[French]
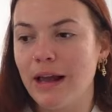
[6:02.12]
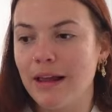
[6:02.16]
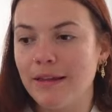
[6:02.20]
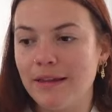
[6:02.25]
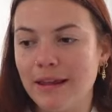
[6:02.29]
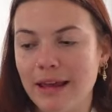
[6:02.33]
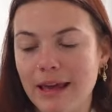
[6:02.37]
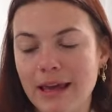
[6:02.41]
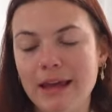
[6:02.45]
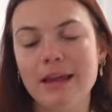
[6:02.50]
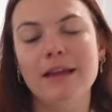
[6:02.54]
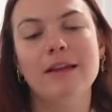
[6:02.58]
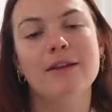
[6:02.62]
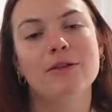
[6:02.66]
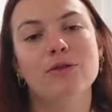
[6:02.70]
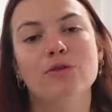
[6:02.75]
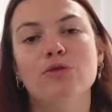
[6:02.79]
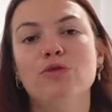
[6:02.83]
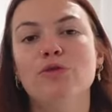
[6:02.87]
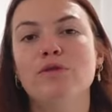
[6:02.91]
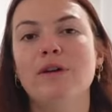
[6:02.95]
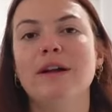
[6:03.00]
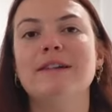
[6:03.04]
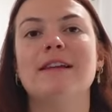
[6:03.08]
année,
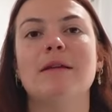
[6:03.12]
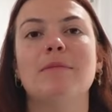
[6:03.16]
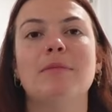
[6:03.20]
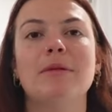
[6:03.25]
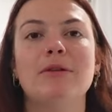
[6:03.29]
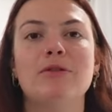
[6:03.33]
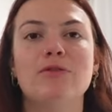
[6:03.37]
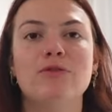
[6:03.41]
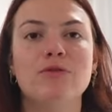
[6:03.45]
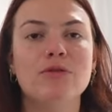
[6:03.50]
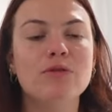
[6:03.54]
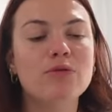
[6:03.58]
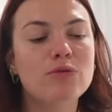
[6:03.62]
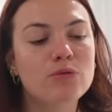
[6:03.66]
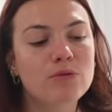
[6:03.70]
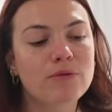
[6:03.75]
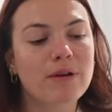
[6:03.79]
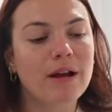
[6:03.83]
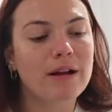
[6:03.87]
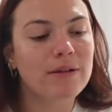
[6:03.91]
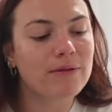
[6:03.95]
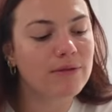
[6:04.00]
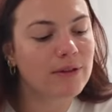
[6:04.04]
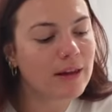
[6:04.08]
nouvelles habitudes,
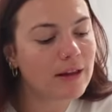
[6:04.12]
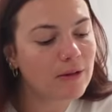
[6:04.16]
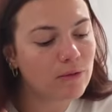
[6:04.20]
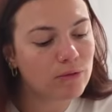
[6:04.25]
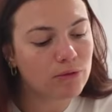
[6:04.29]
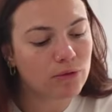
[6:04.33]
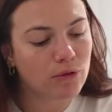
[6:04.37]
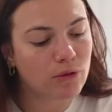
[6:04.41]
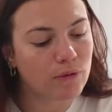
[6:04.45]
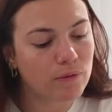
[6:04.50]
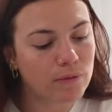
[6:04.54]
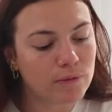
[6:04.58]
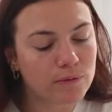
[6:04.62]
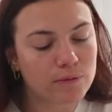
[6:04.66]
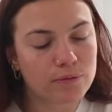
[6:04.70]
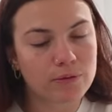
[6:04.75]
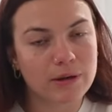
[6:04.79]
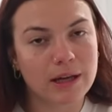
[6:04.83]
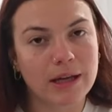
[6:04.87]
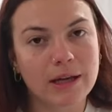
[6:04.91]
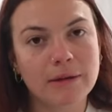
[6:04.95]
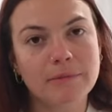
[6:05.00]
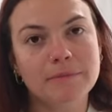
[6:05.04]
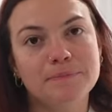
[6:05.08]
nouvelle vie, tout ce que vous
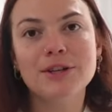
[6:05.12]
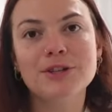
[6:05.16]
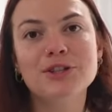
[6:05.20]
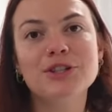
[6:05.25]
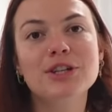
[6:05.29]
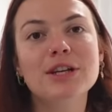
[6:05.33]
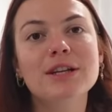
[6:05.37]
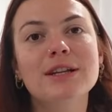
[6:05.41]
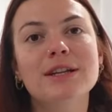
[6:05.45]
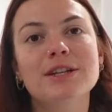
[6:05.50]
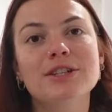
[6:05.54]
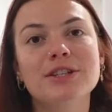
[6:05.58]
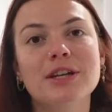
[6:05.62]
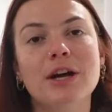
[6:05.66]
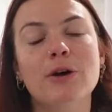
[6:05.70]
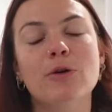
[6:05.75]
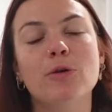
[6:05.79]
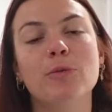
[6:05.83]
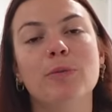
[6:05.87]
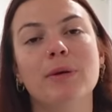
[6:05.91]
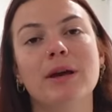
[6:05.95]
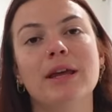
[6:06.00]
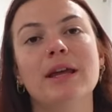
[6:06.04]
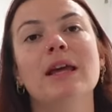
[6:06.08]
voulez. J'ai déjà
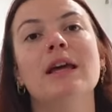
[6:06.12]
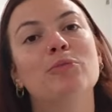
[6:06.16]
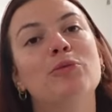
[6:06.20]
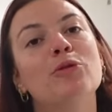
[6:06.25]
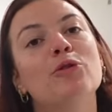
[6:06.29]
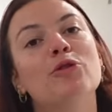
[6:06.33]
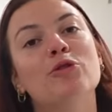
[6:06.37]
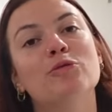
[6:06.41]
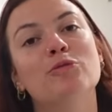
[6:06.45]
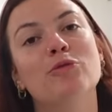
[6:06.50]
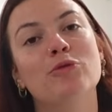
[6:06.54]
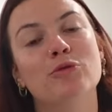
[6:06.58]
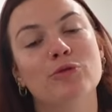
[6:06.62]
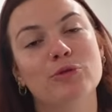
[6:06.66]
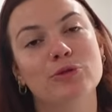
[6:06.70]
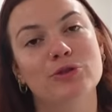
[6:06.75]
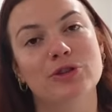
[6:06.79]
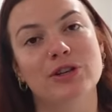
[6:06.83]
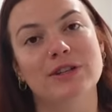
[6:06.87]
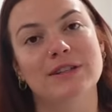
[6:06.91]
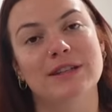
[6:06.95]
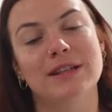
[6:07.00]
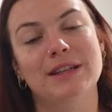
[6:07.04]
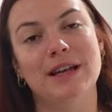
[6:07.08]
repris beaucoup beaucoup de
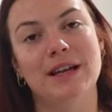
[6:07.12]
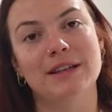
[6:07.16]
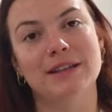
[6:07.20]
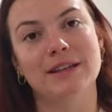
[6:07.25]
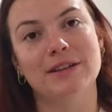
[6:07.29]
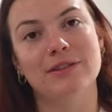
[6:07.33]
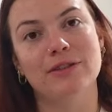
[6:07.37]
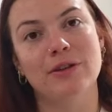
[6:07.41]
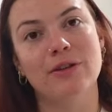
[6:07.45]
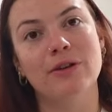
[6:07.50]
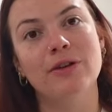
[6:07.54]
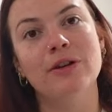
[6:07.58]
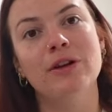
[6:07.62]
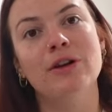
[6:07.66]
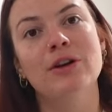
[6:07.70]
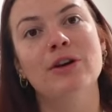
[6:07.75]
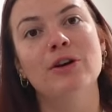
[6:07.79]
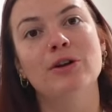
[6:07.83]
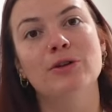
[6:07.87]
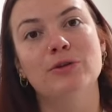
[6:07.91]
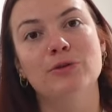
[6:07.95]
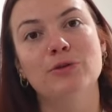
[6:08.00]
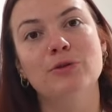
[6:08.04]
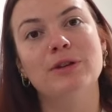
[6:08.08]
choses ces derniers temps
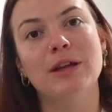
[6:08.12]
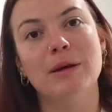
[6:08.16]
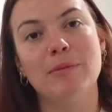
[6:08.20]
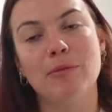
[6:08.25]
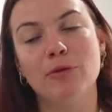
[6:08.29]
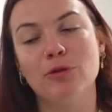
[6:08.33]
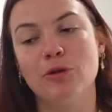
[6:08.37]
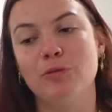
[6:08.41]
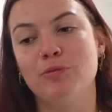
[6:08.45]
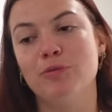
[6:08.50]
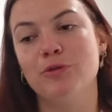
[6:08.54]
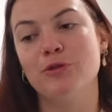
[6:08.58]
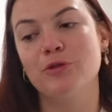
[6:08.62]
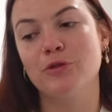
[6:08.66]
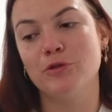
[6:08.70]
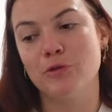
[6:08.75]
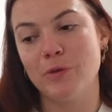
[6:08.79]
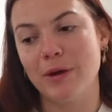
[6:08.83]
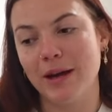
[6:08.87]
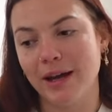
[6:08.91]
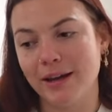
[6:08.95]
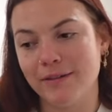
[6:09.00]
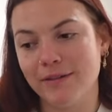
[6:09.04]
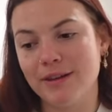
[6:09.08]
notamment depuis que je
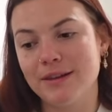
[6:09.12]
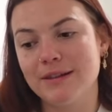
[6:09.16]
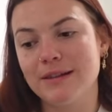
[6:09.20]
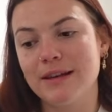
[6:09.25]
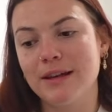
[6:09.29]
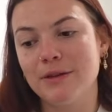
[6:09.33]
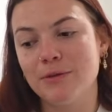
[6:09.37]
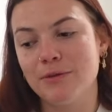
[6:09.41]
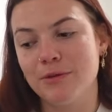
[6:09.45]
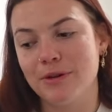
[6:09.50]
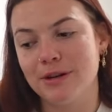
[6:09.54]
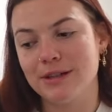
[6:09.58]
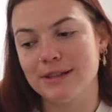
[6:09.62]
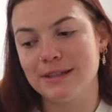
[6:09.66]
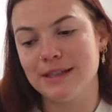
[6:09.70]
suis arrivée ici à New York